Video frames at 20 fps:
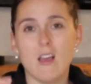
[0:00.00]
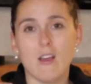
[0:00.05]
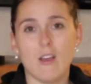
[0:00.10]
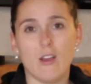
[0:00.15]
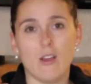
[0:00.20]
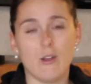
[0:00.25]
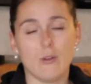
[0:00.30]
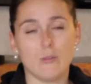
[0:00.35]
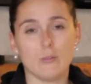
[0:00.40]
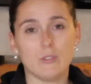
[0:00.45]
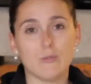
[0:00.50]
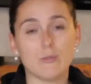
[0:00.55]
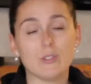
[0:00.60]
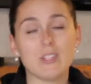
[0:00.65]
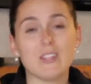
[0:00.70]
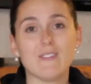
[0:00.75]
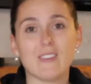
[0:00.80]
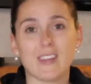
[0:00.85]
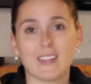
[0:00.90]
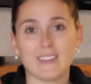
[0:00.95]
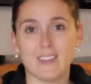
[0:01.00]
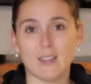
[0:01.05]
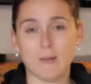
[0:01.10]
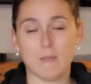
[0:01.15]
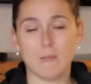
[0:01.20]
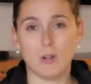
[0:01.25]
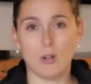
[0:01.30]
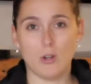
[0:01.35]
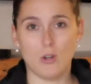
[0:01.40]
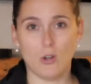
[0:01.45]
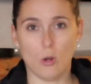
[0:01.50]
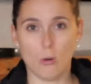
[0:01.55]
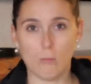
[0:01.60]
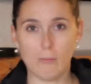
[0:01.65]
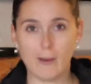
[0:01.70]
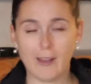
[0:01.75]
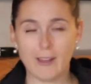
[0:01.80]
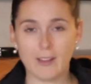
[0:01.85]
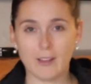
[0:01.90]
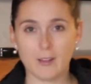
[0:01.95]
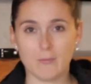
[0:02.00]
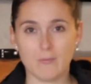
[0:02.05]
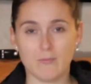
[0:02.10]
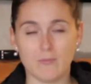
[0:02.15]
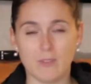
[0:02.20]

euh, au niveau des vertèbres lombaires.